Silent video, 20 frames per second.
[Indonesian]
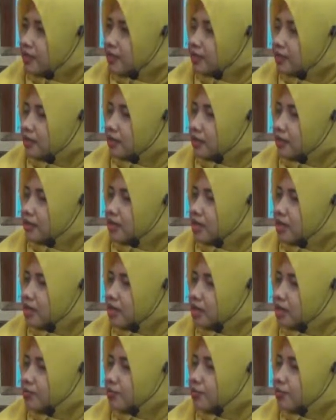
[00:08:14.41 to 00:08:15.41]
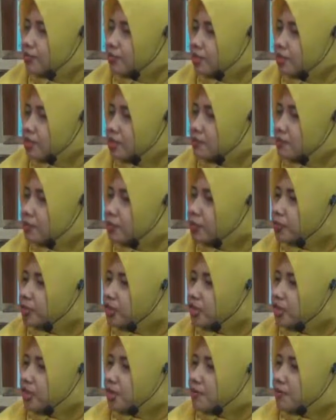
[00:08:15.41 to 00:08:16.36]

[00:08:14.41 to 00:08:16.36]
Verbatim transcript: yang dari ke-10 tersebut